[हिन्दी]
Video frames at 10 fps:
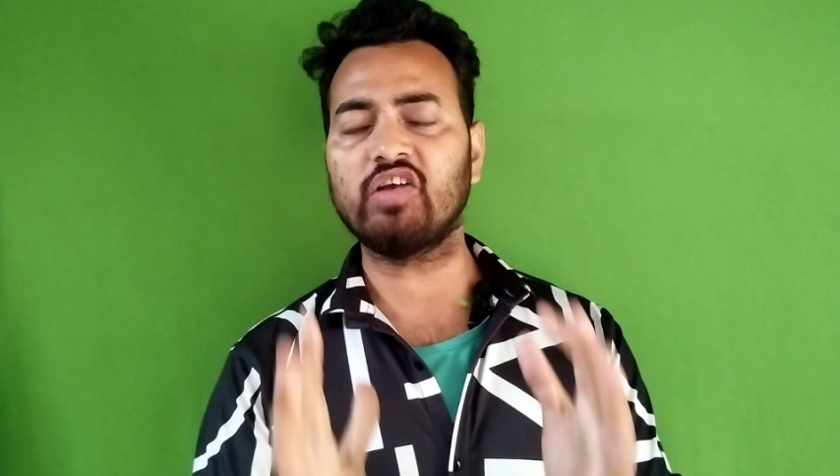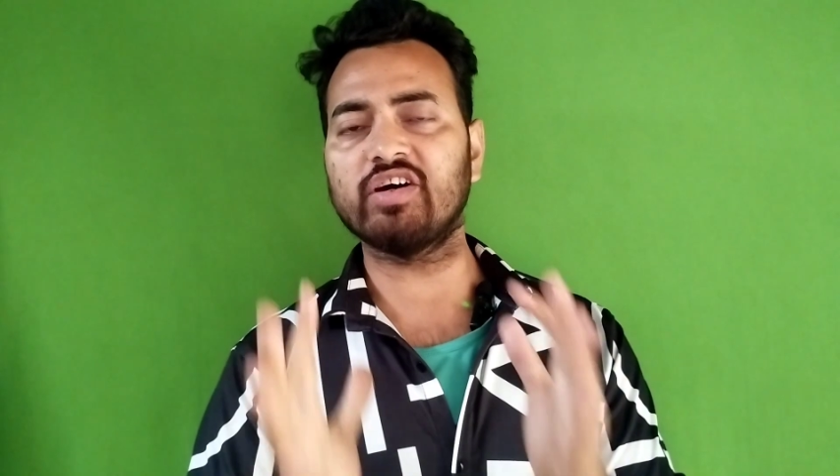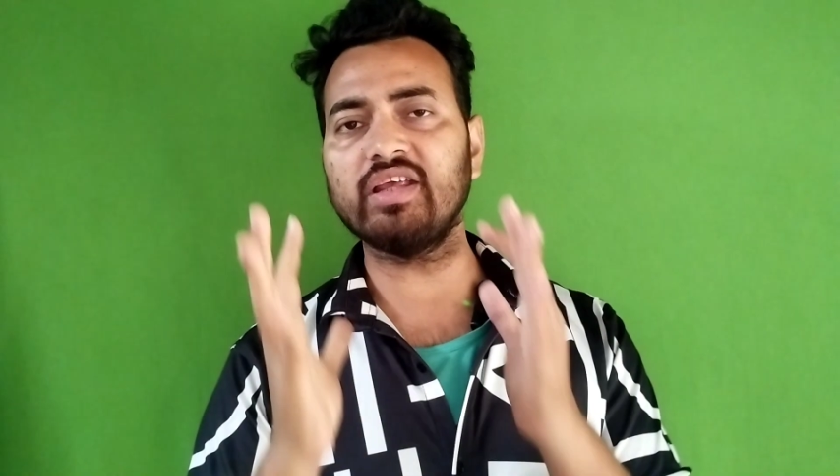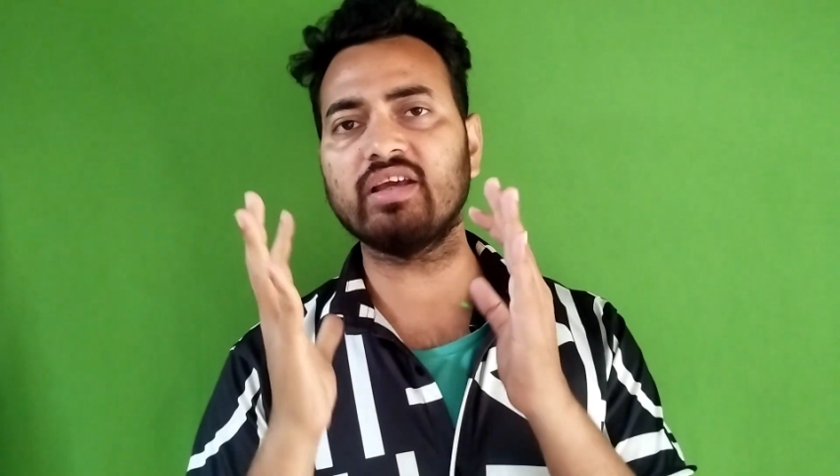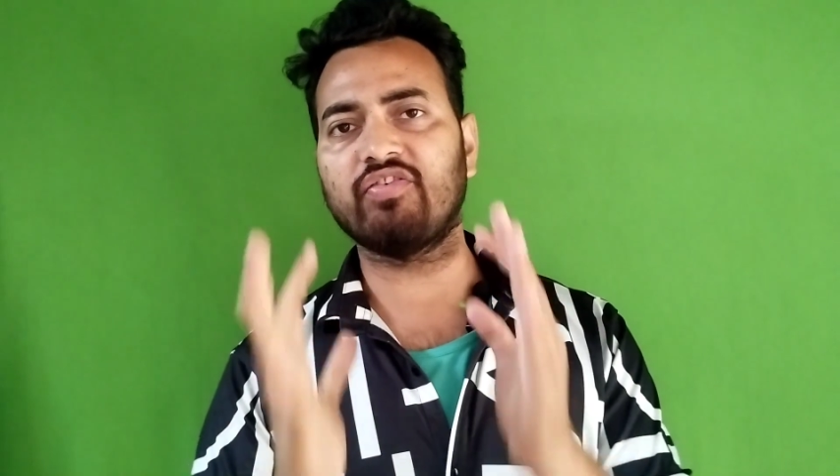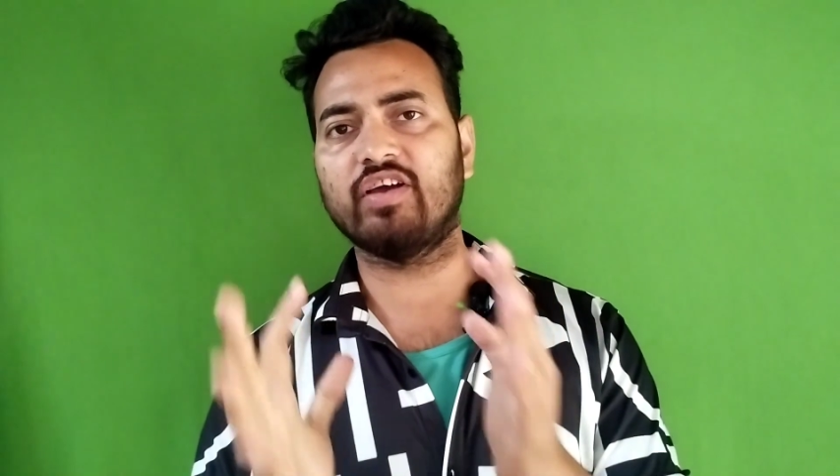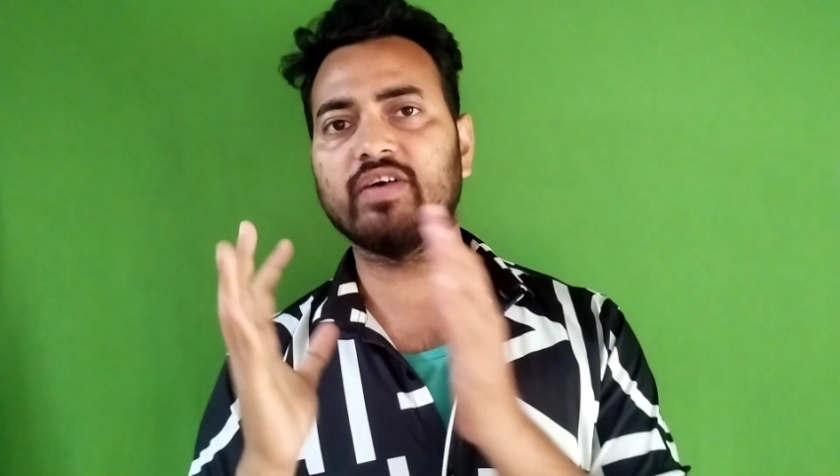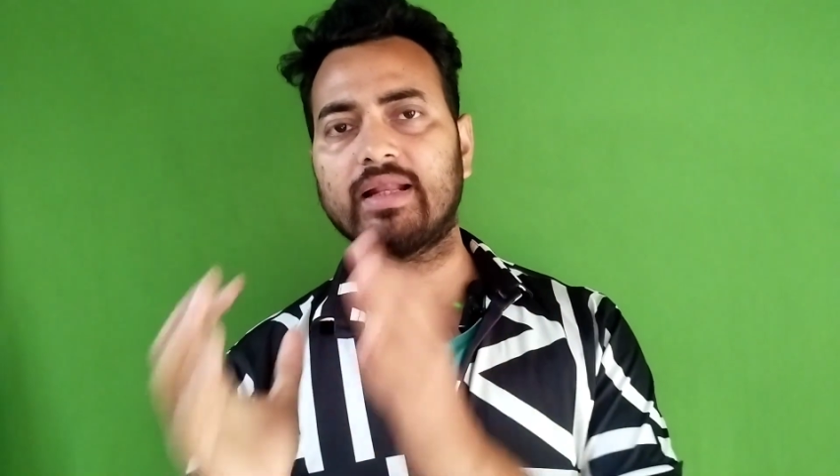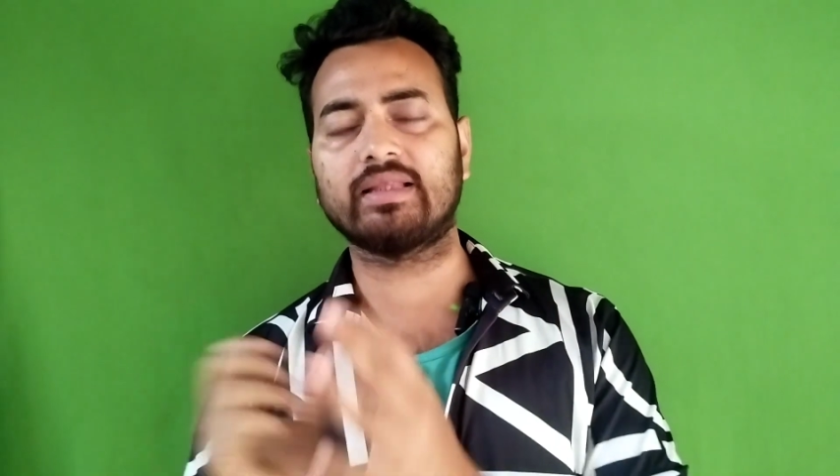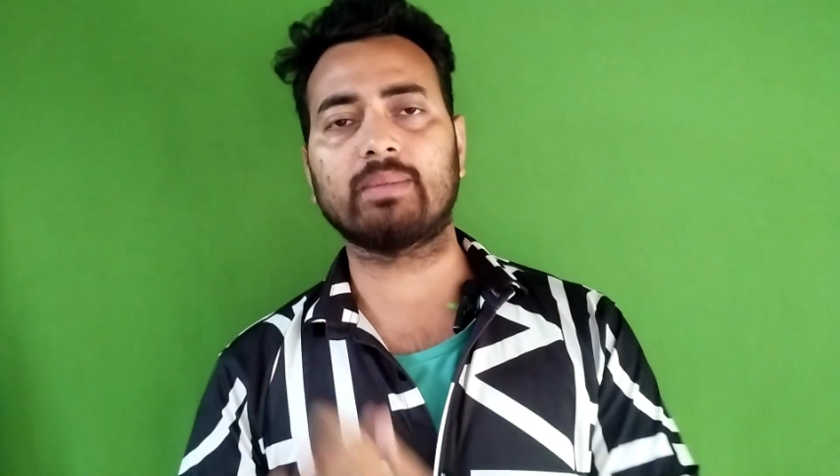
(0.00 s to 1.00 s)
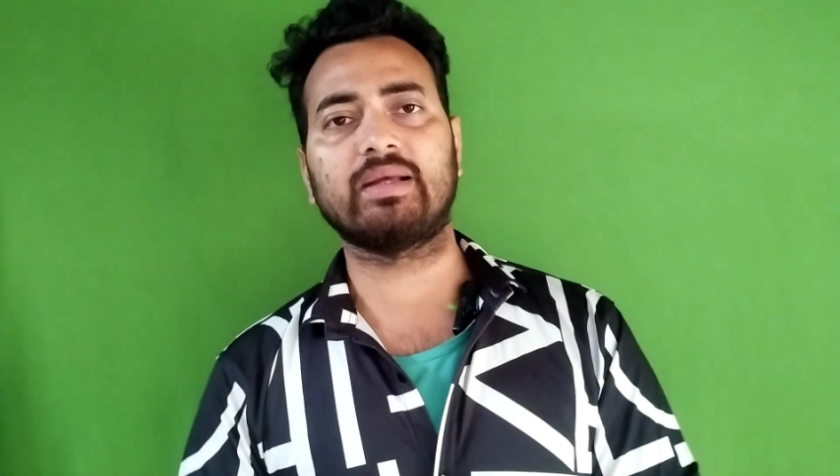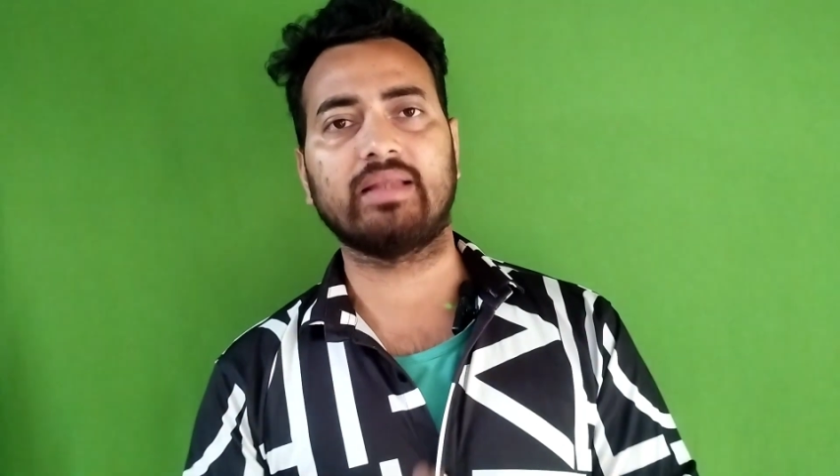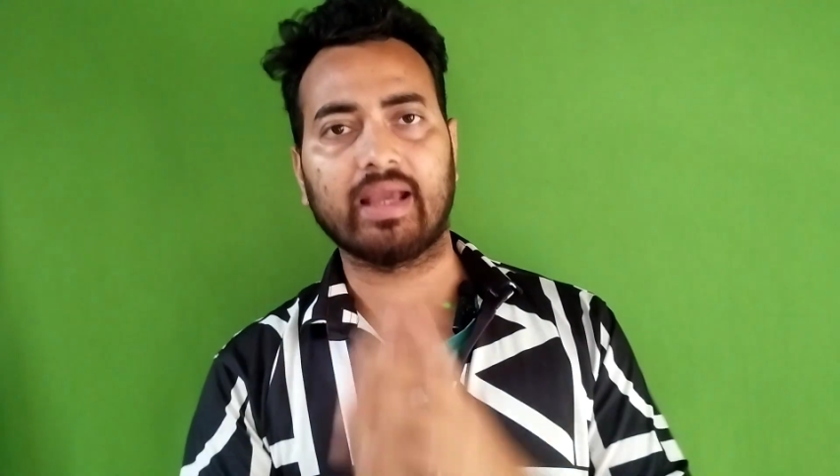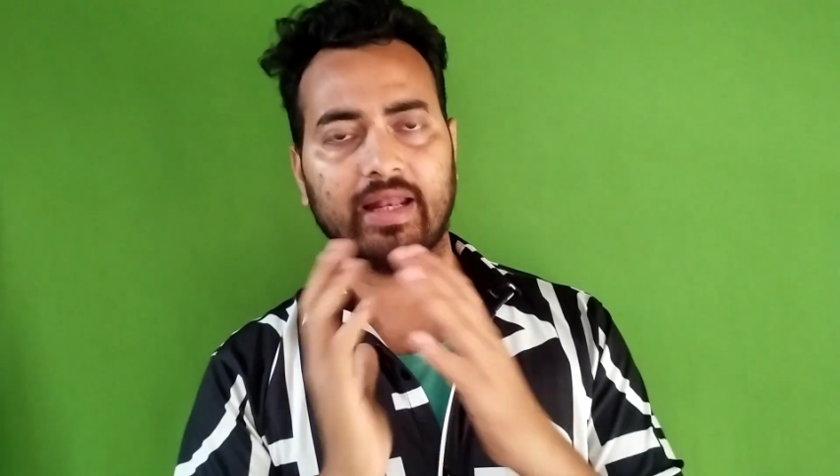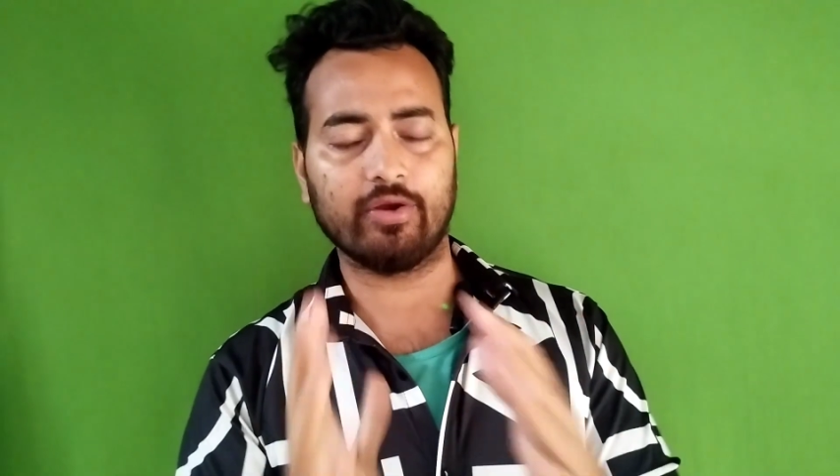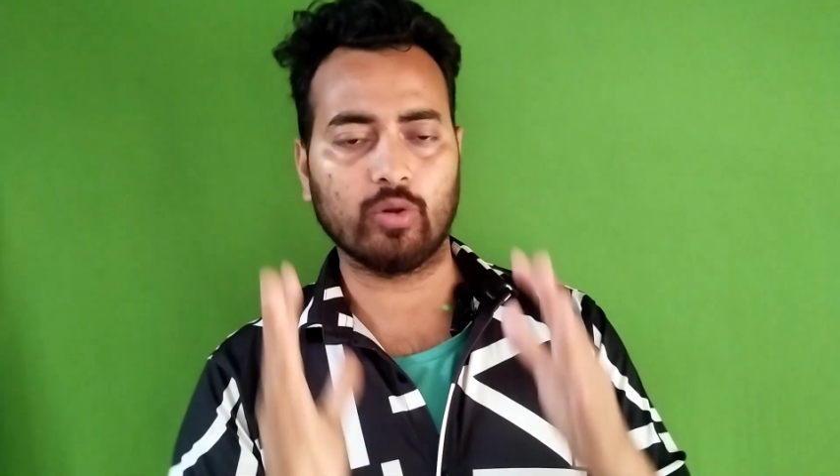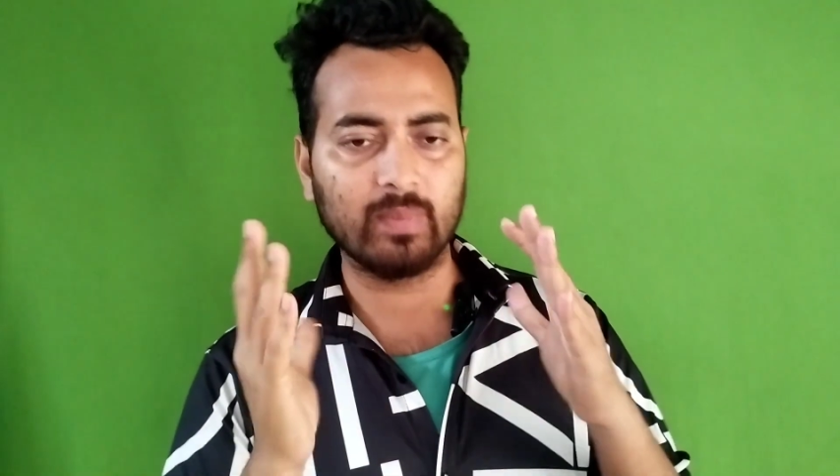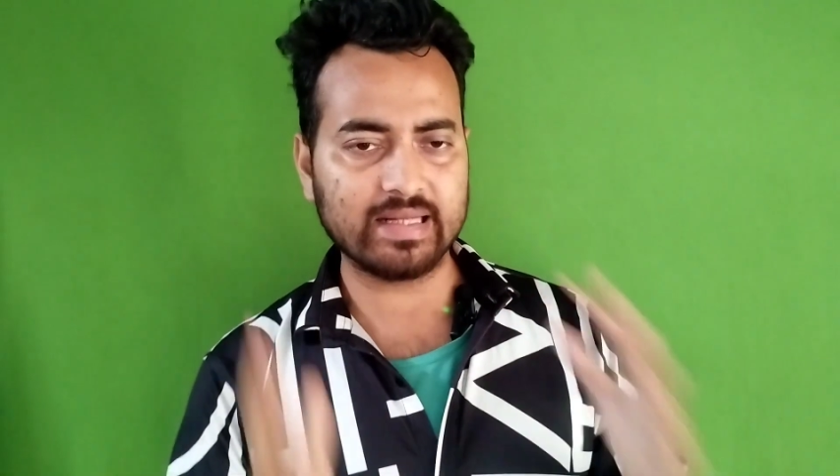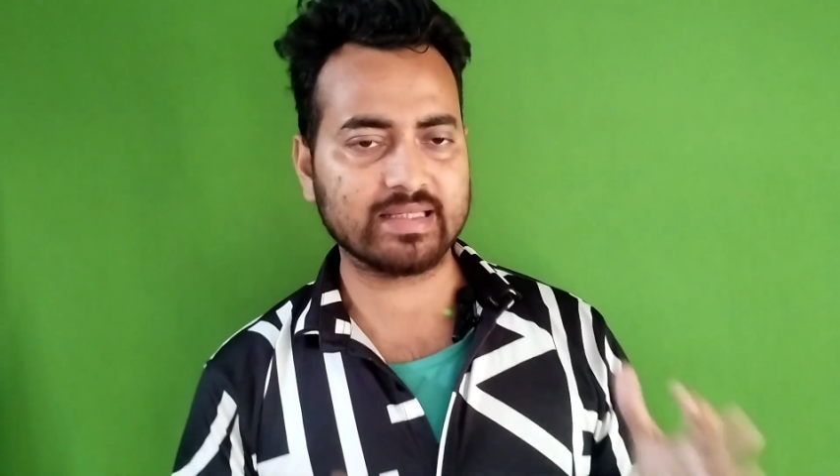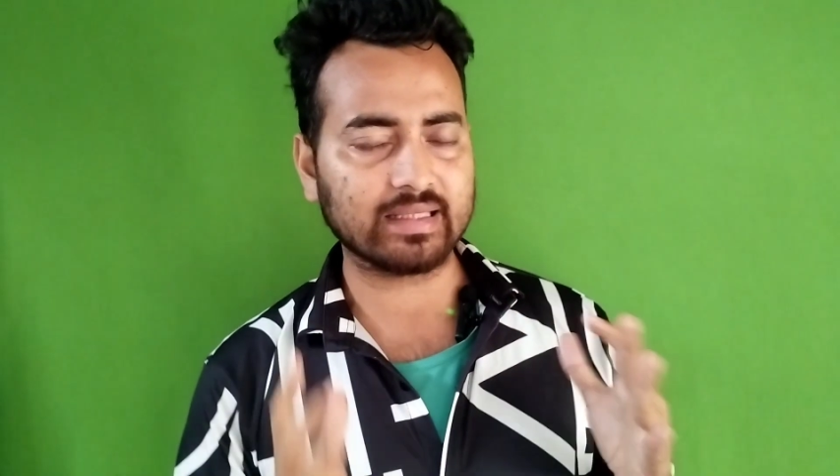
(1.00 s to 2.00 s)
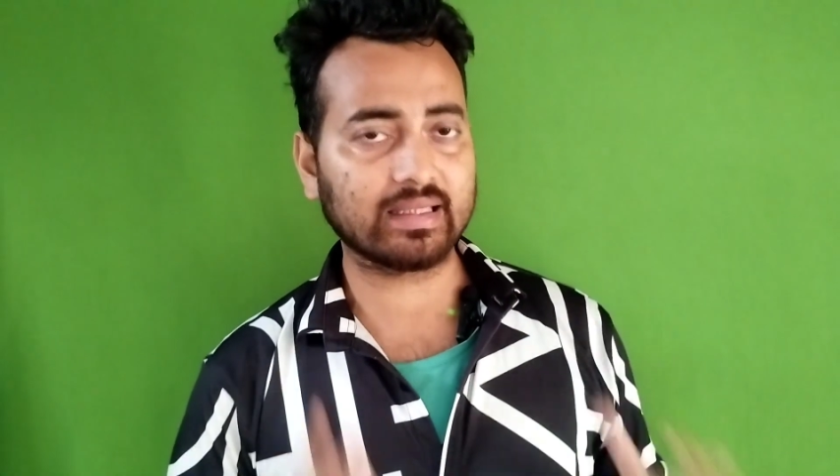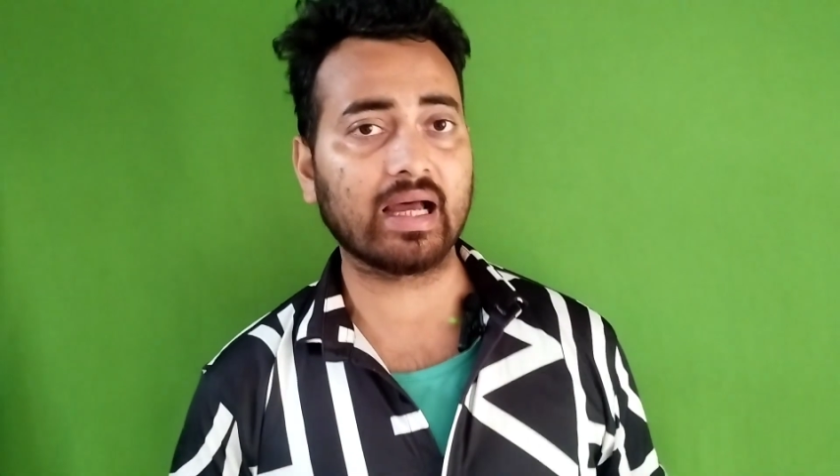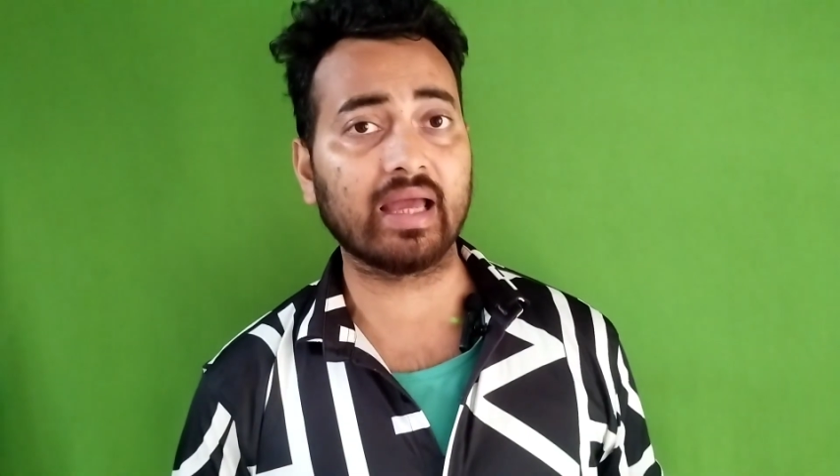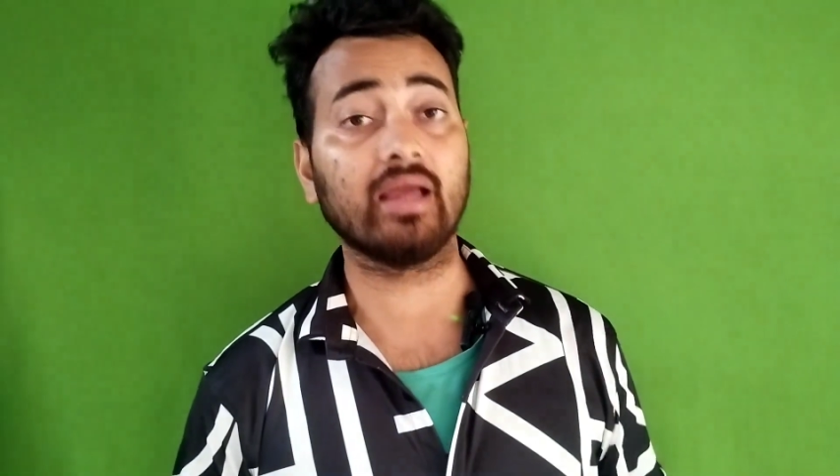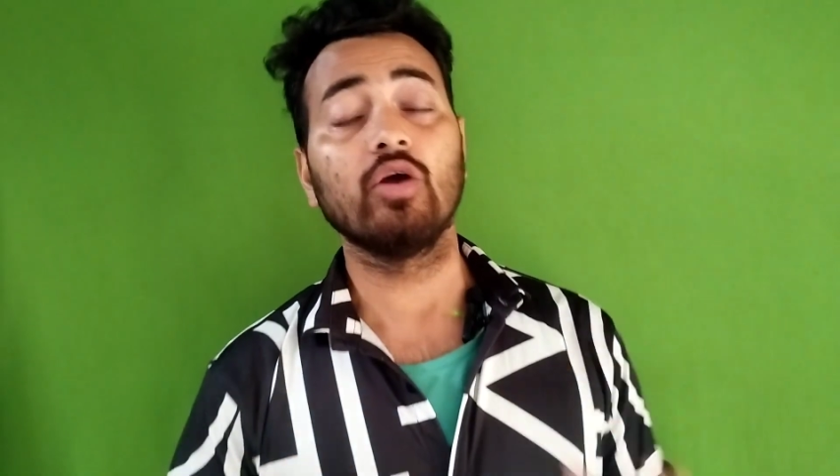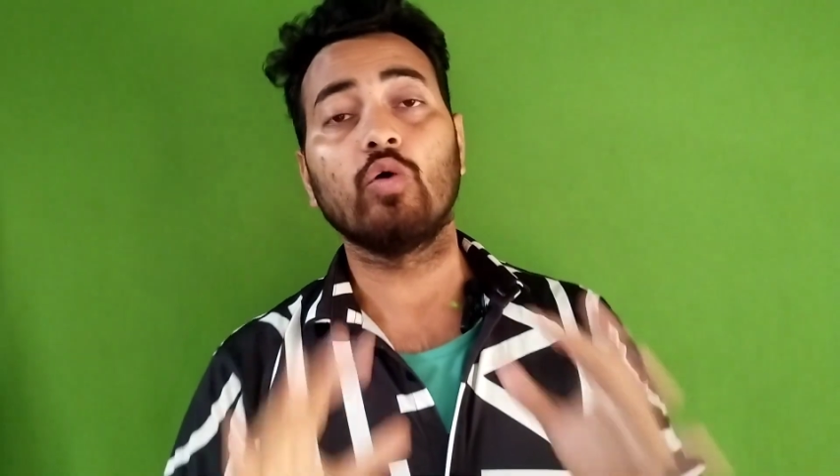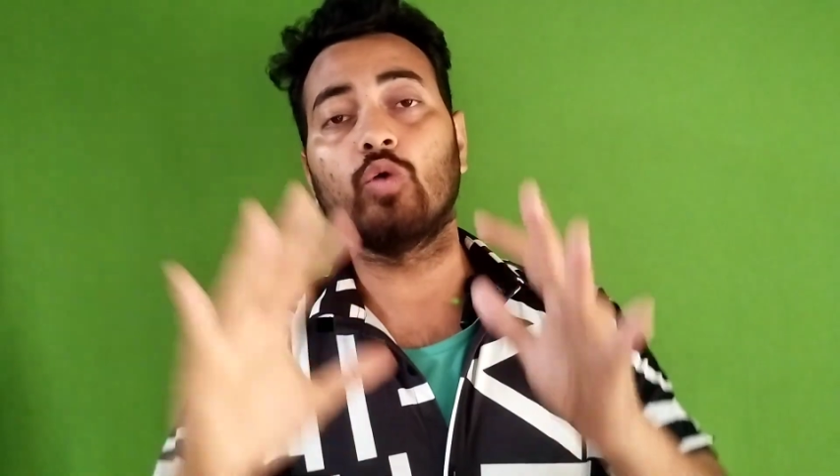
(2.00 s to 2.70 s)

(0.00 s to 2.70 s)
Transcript: जनवरी या फरवरी तक में देखने को मिल सकता है